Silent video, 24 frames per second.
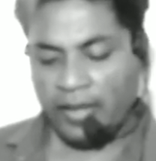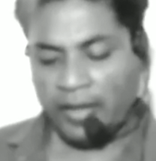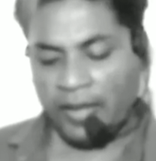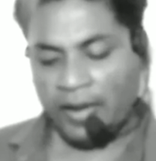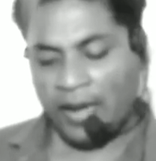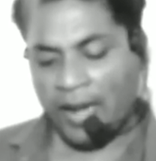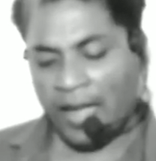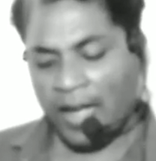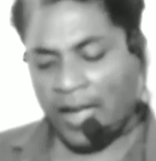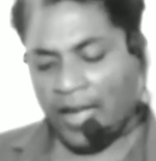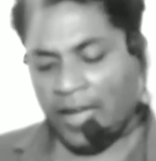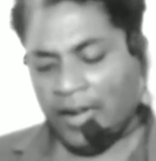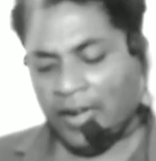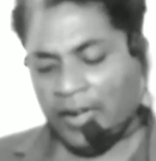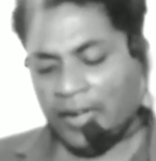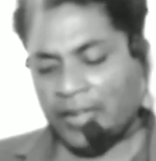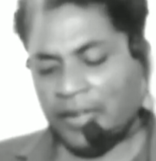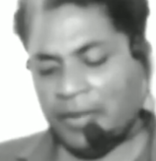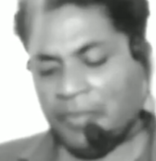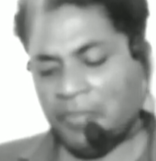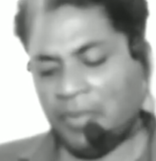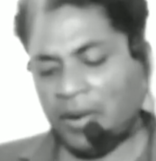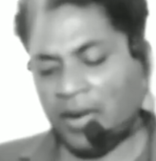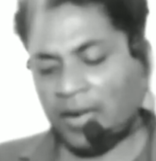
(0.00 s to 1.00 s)
लाल
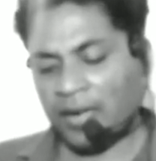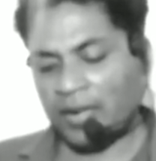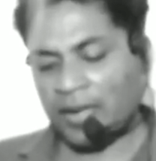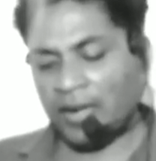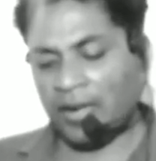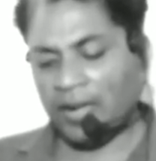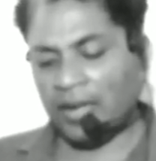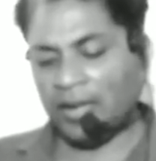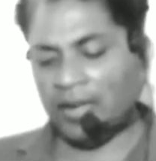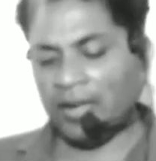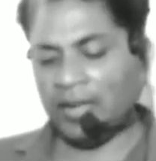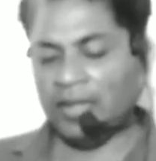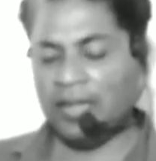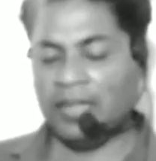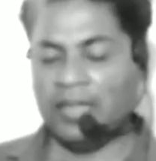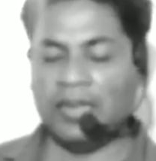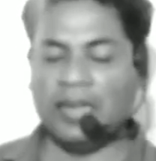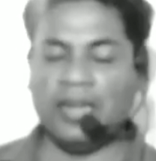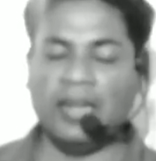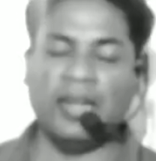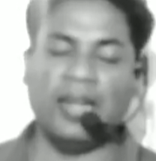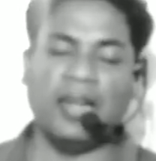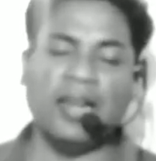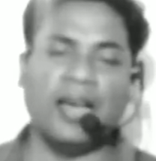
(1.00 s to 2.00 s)
है माँ का
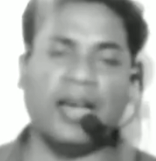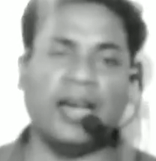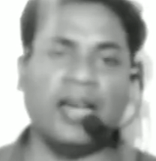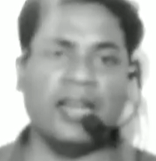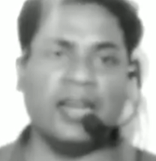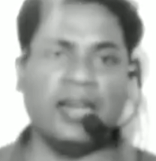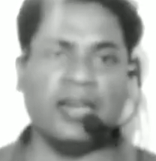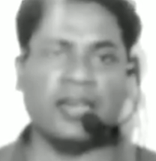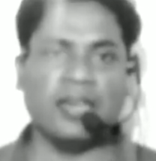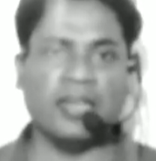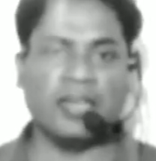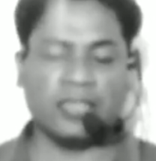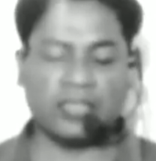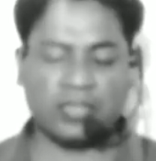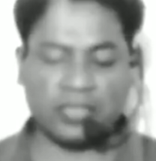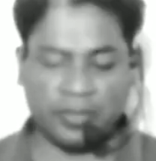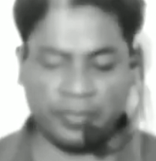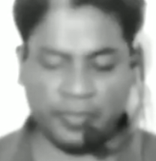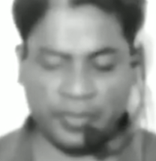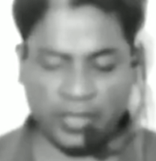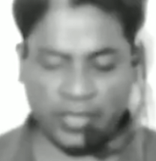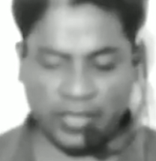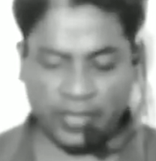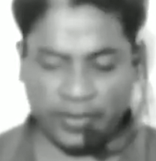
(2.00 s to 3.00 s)
लाल रक्त
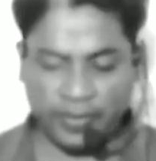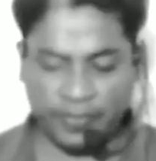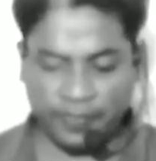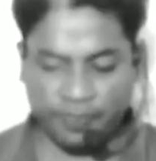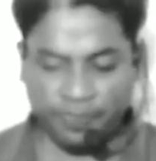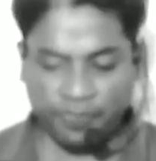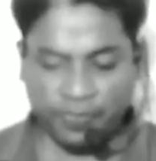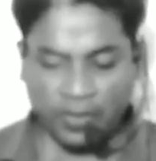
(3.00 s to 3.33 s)
में